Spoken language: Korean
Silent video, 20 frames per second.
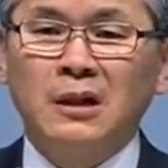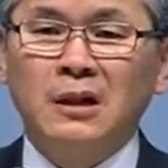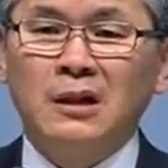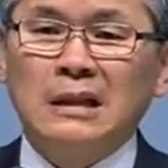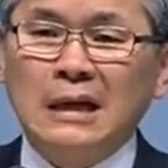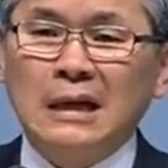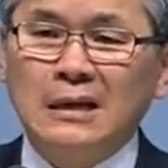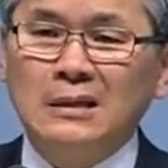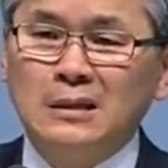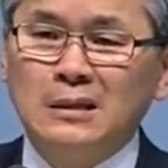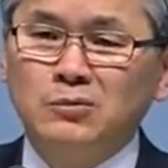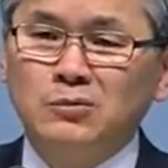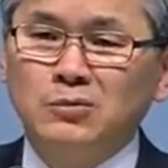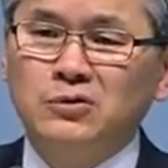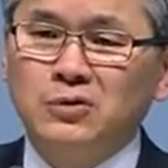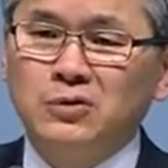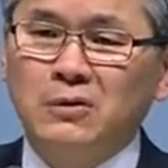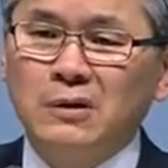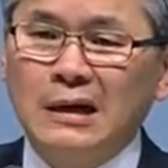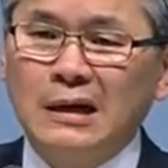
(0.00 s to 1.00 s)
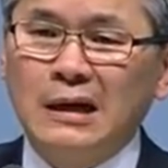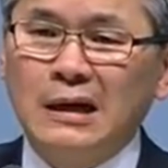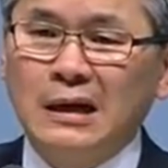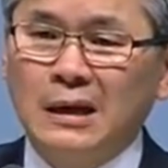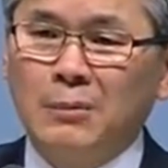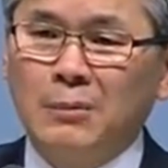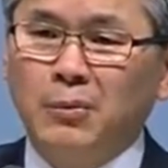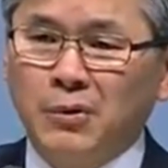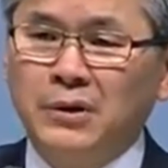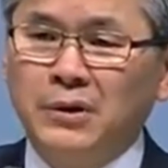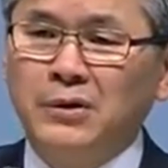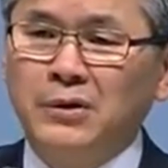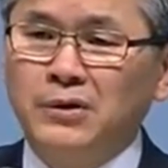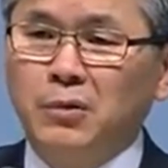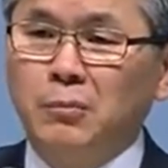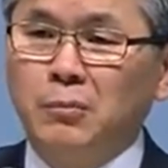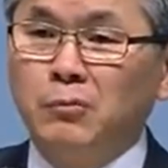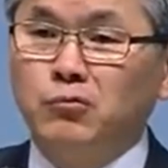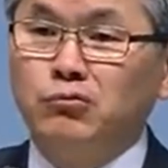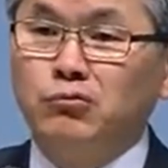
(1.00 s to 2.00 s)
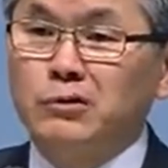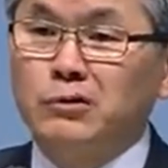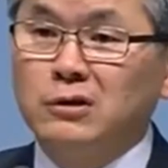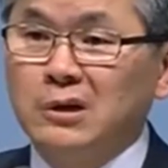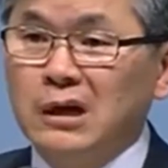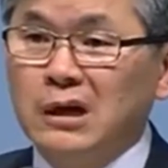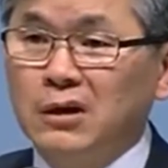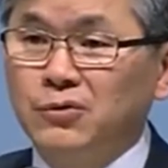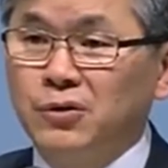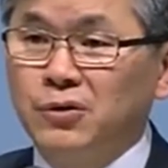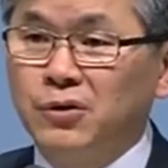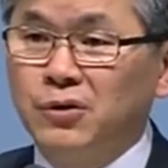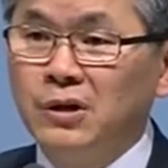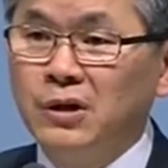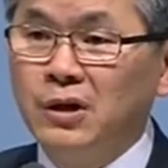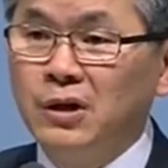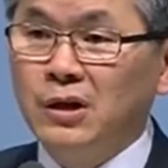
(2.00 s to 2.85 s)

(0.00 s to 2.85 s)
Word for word: 내가 너무 초라해 보여요 막 울더라고요